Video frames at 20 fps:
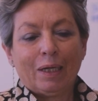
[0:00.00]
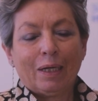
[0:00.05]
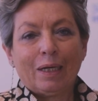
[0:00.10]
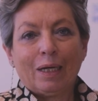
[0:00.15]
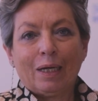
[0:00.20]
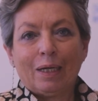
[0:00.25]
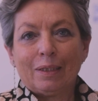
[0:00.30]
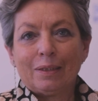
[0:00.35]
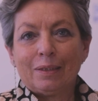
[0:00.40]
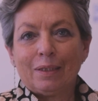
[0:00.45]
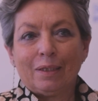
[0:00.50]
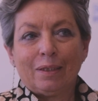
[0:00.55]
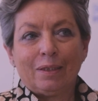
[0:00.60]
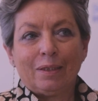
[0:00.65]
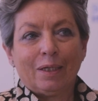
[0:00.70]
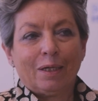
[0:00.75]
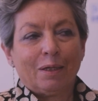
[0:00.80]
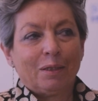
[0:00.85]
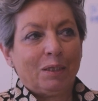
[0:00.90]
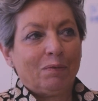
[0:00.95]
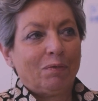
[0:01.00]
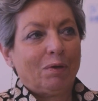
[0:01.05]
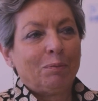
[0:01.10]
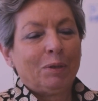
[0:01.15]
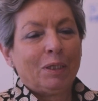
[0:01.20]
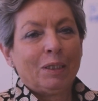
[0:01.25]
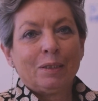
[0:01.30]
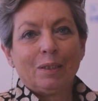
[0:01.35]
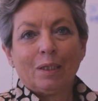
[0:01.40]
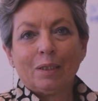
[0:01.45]
casi di cattiva
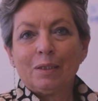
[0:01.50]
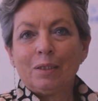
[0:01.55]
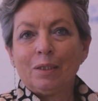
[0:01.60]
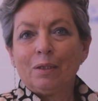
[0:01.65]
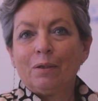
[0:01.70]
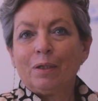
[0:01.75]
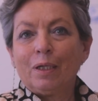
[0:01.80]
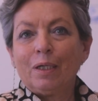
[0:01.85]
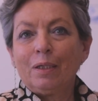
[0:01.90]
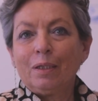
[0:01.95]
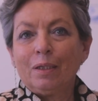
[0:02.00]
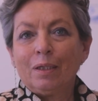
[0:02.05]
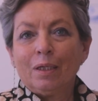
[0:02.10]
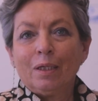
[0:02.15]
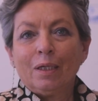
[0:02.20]
amministrazione,